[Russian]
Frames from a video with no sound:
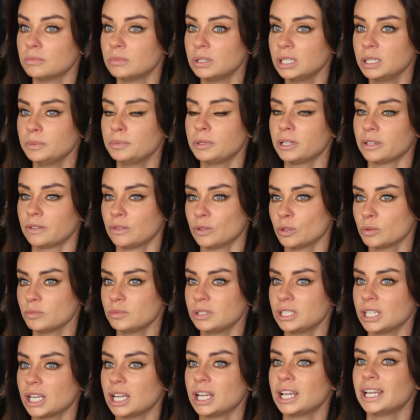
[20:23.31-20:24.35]
мы
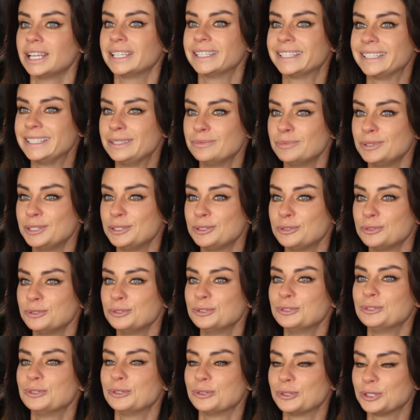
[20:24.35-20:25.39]
прервемся на
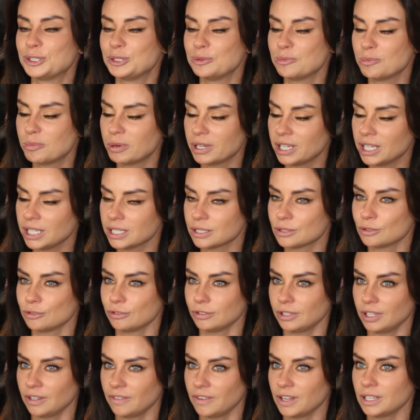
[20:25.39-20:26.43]
небольшую, но очень полезную
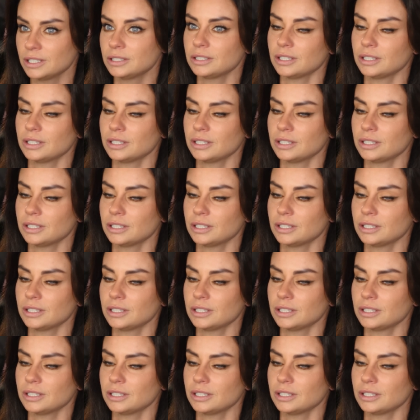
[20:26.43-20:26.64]
для вас